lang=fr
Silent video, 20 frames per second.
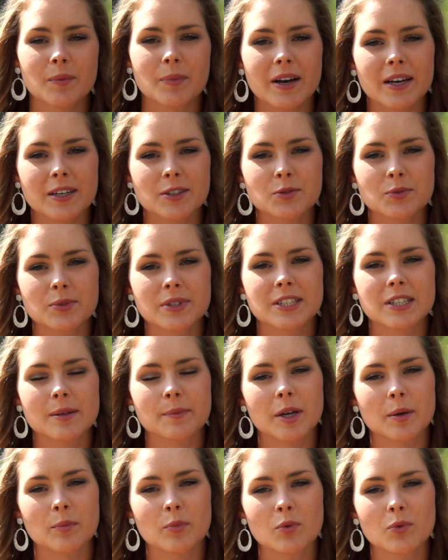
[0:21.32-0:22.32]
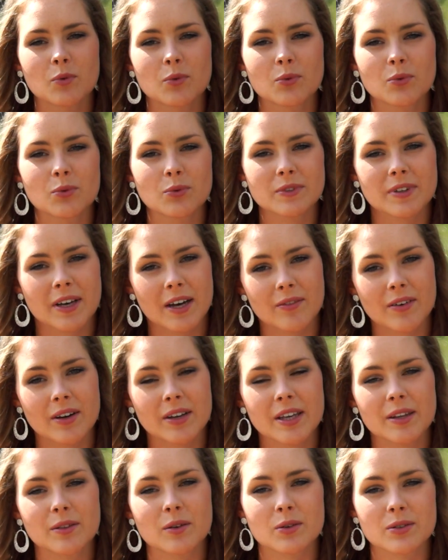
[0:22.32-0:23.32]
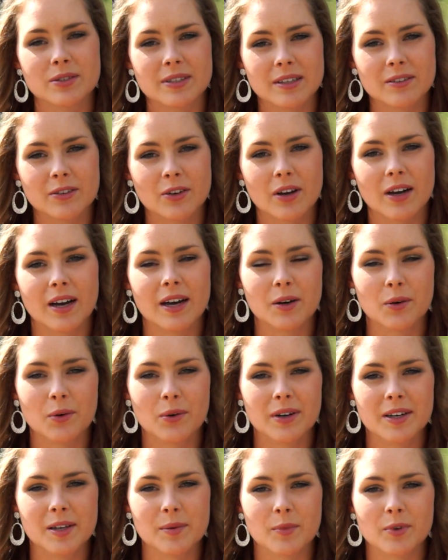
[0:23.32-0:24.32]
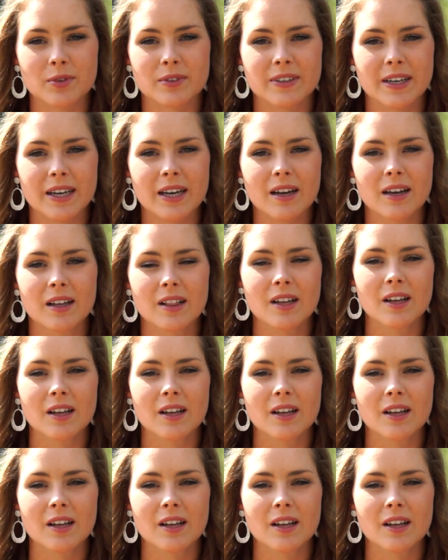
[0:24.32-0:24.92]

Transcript: Par la suite, j'aimerais beaucoup travailler dans le secteur agroalimentaire.